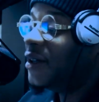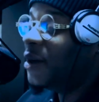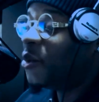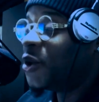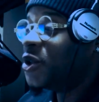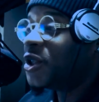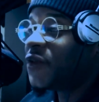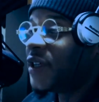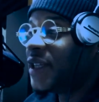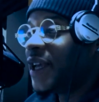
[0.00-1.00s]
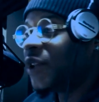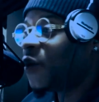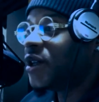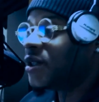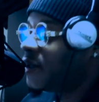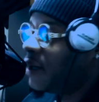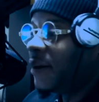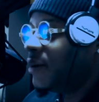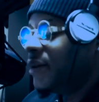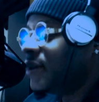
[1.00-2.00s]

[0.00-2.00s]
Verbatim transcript: Le produit que tu faisais il y a trois ans, euh,